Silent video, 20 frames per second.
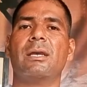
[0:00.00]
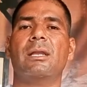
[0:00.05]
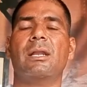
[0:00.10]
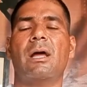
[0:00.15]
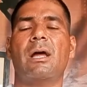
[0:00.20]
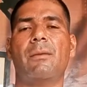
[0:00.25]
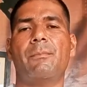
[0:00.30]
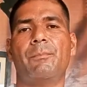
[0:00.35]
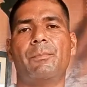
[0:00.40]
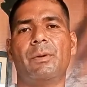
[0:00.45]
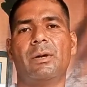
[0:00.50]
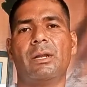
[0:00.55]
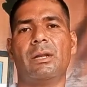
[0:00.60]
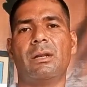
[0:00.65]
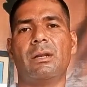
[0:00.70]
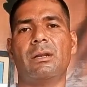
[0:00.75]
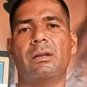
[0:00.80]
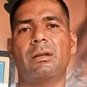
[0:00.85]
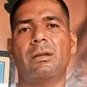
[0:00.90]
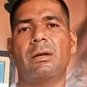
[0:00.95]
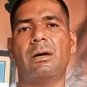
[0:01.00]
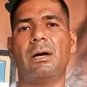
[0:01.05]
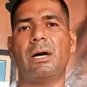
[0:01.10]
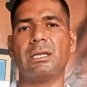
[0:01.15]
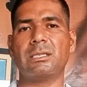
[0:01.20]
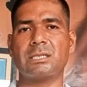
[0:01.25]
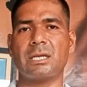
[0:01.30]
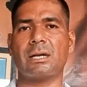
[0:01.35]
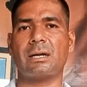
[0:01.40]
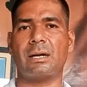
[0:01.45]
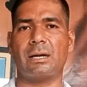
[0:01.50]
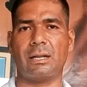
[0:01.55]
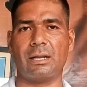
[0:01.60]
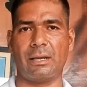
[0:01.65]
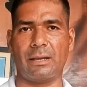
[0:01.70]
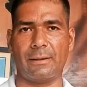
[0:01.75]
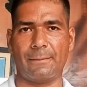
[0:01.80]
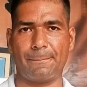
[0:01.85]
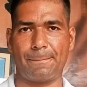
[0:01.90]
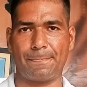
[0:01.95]
के नाम पर अच्छा खाना
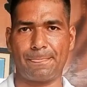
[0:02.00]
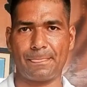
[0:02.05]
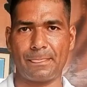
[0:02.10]
है